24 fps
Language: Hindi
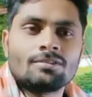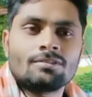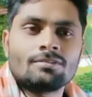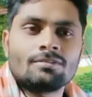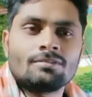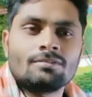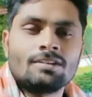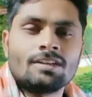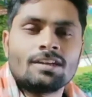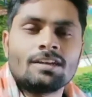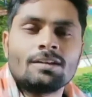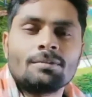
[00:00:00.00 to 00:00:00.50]

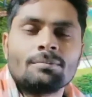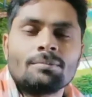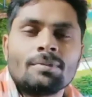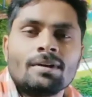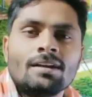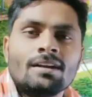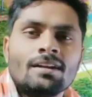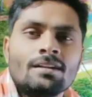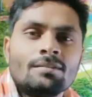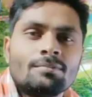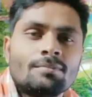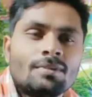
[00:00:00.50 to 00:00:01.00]
लेकिन मैं
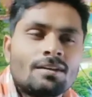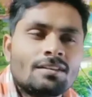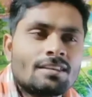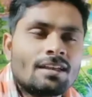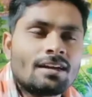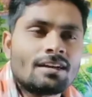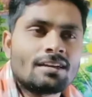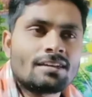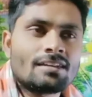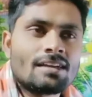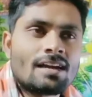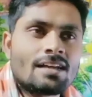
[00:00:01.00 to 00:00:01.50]
नहीं मानता
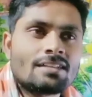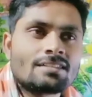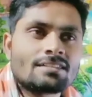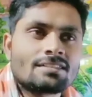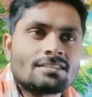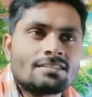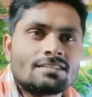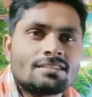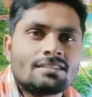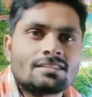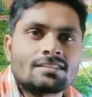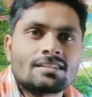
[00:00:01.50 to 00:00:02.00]
कि आज के
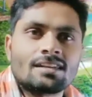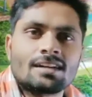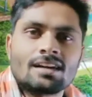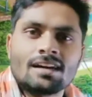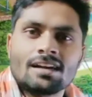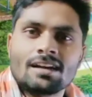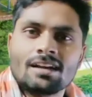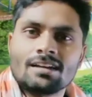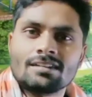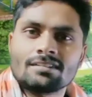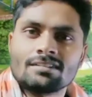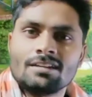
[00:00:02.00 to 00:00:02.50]
डेट का
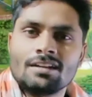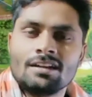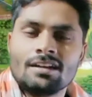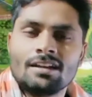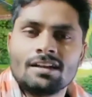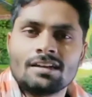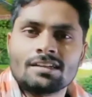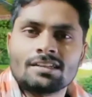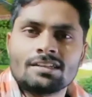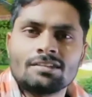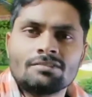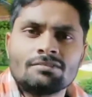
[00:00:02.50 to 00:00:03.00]
गाना अश्लील है
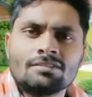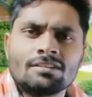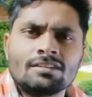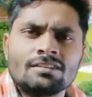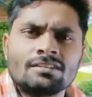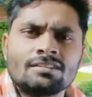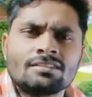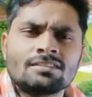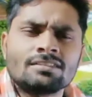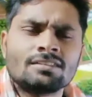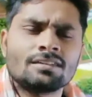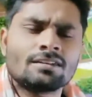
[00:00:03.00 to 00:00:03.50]
क्योंकि
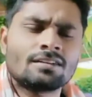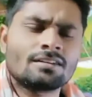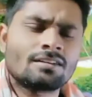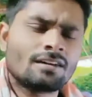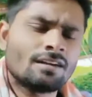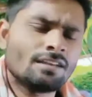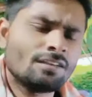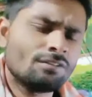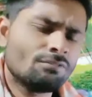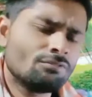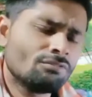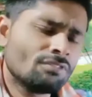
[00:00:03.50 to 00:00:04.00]
इससे
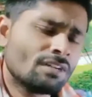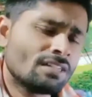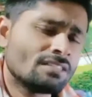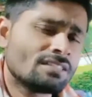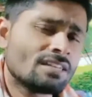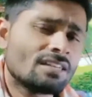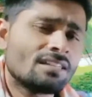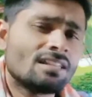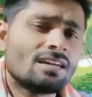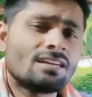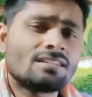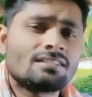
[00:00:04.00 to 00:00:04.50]
कई गुना
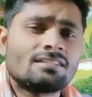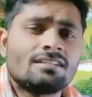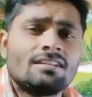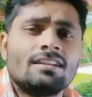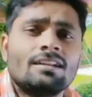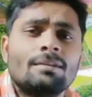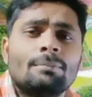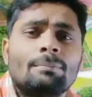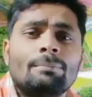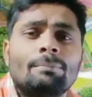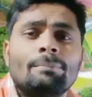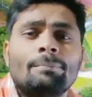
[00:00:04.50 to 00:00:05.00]
ज़्यादा अश्लील
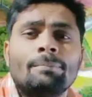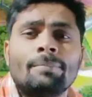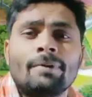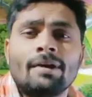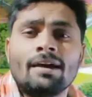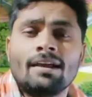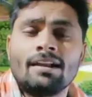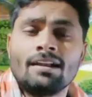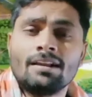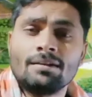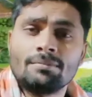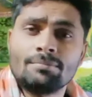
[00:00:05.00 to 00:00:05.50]

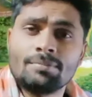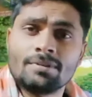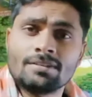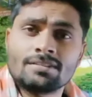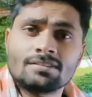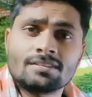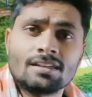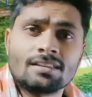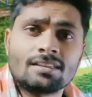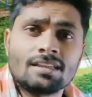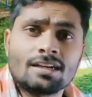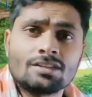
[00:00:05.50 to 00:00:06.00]
पहले
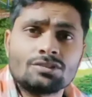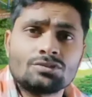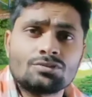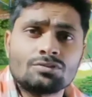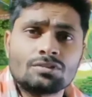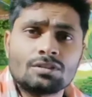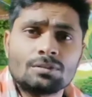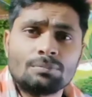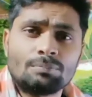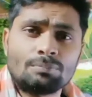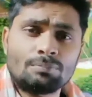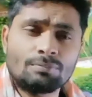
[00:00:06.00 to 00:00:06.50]
बजता था जो
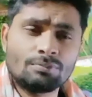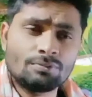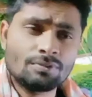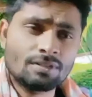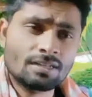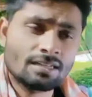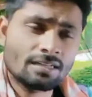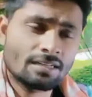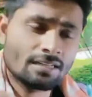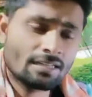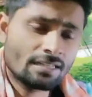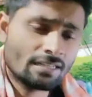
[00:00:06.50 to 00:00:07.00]
कि पूरे
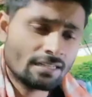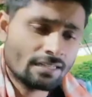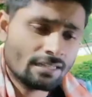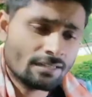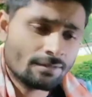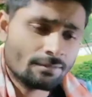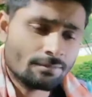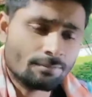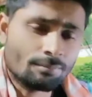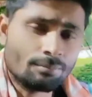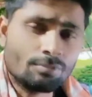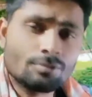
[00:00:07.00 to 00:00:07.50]

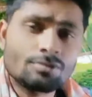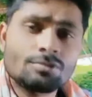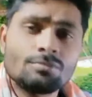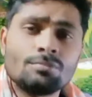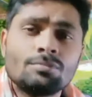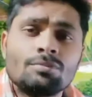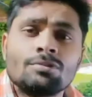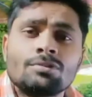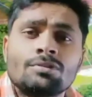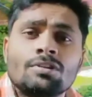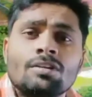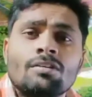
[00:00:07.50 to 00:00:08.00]

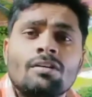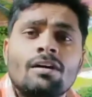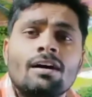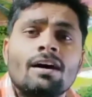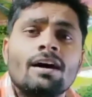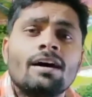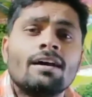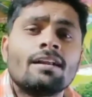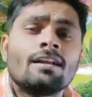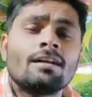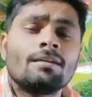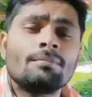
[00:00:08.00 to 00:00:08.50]
बोलते रहो
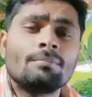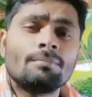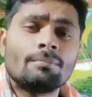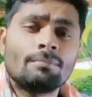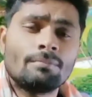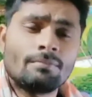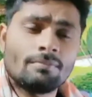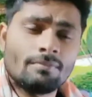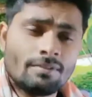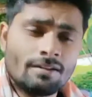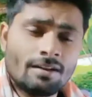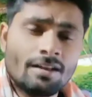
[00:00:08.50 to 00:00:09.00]
हरन
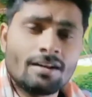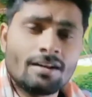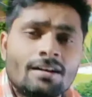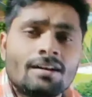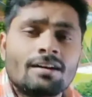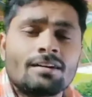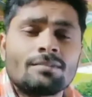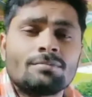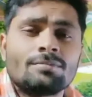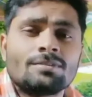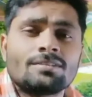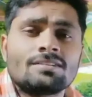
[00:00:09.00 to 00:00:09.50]
लग
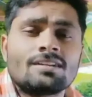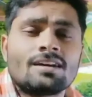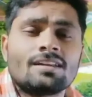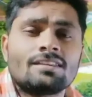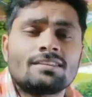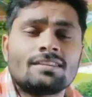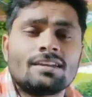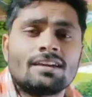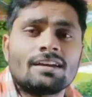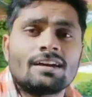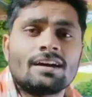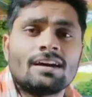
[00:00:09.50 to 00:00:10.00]
बज रहा
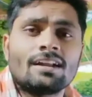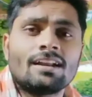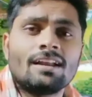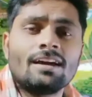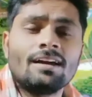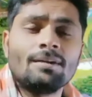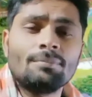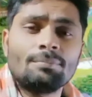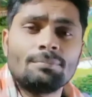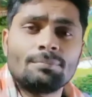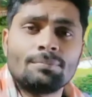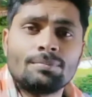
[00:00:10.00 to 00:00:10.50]
था ये गाना
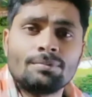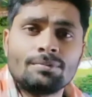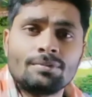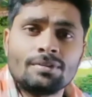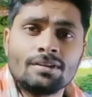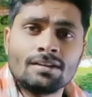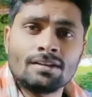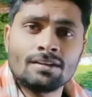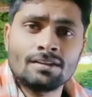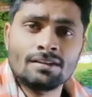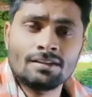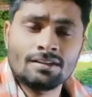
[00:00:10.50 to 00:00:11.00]

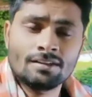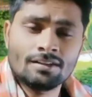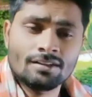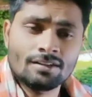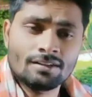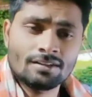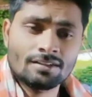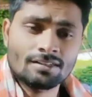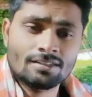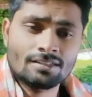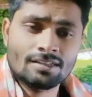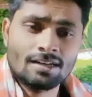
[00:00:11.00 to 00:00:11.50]
पूरे
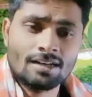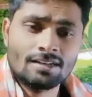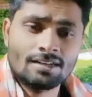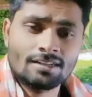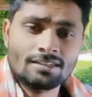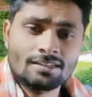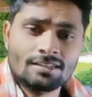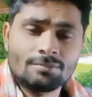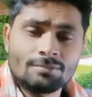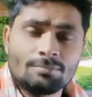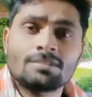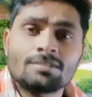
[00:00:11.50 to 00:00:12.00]
यानी
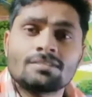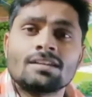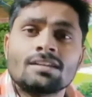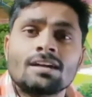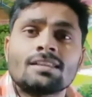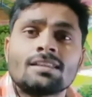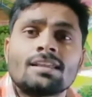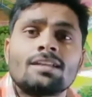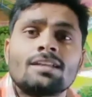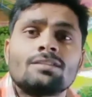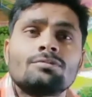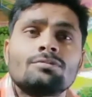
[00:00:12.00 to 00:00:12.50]
कि बजता
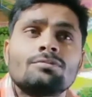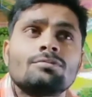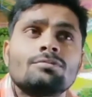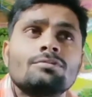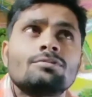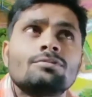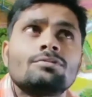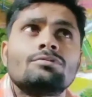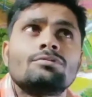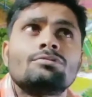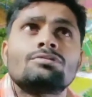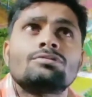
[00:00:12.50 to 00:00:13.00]
था तो
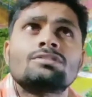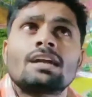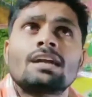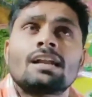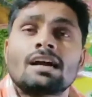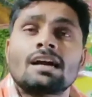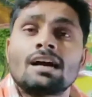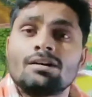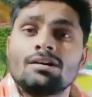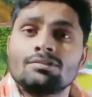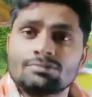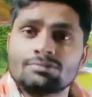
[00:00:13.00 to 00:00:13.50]
दो चार
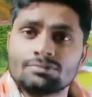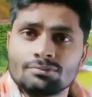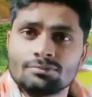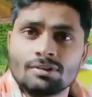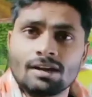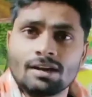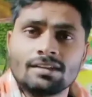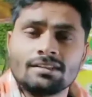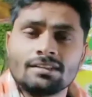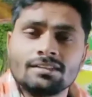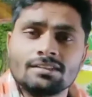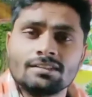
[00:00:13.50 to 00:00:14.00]
गांव
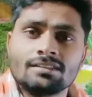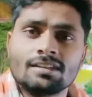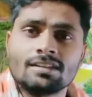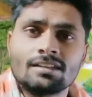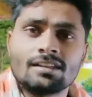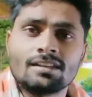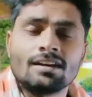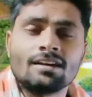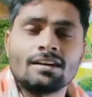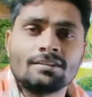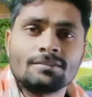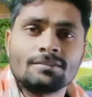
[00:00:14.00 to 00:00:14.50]
सुनाई देता था